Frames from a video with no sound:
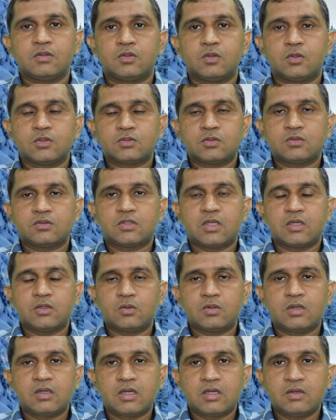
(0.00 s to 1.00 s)
दोस्तों
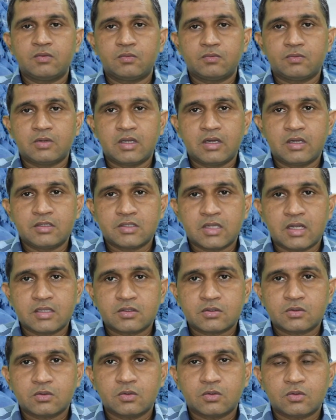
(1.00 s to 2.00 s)
धनु लगन वाले
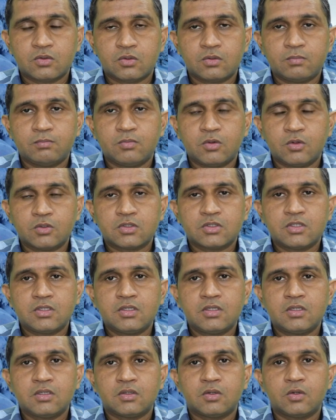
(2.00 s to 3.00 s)
जातकों को मोती